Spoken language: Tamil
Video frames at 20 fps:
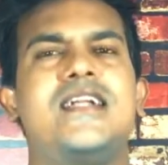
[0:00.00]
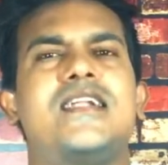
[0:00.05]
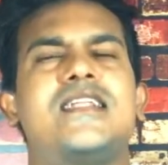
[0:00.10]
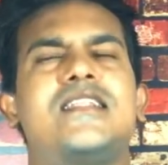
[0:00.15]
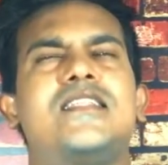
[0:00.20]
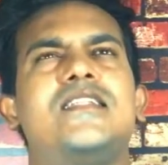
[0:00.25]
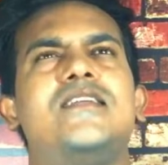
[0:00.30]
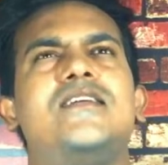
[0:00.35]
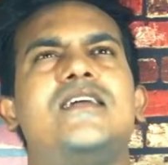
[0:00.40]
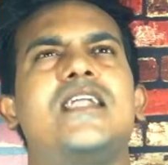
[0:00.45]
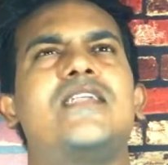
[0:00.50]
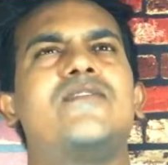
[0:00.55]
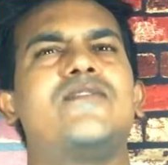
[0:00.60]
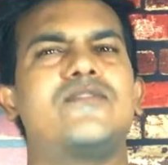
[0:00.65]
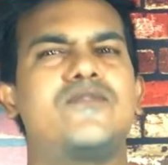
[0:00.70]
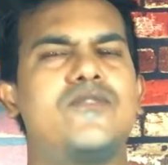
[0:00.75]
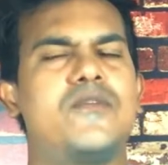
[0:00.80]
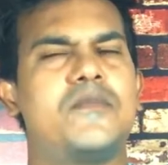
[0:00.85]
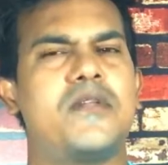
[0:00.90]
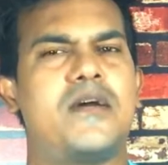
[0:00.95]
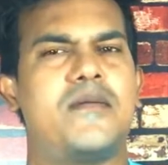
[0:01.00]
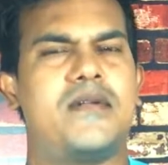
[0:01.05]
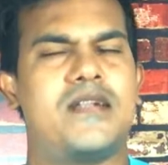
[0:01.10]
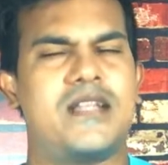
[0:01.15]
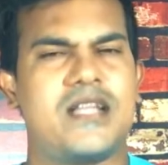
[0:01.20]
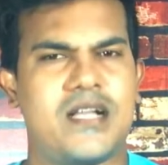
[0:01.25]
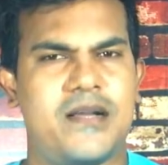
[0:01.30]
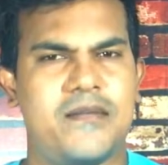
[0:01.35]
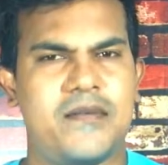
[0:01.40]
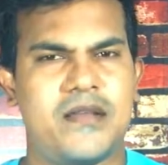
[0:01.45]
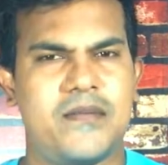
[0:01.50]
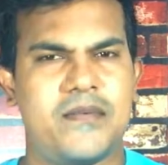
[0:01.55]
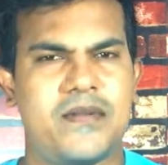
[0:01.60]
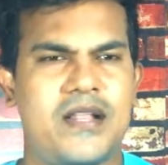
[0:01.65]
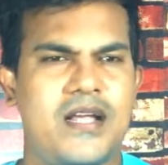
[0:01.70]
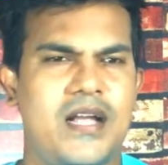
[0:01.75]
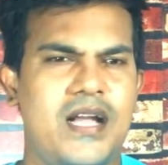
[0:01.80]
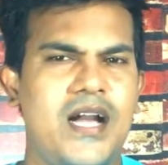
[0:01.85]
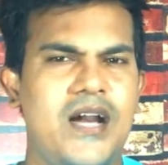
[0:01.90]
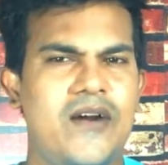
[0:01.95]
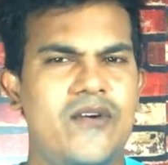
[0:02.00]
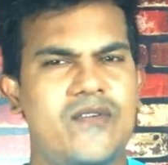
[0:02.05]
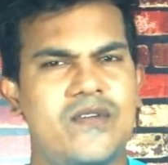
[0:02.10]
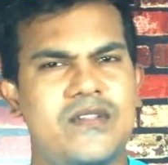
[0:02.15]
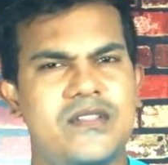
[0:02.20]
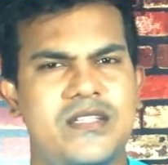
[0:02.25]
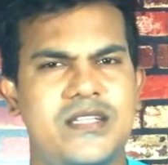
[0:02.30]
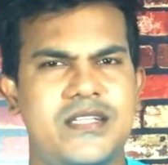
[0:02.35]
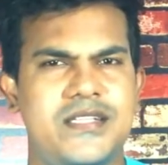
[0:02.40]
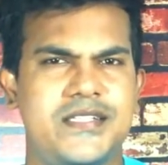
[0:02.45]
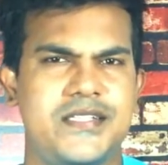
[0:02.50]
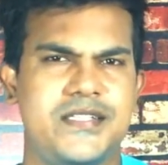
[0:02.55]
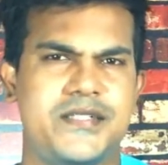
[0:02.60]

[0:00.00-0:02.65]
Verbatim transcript: கிட்டத்தட்ட எழுபத்தி ஒன்பதாம் ஆண்டு காமிக்கப்படுறாங்க அவர் வந்து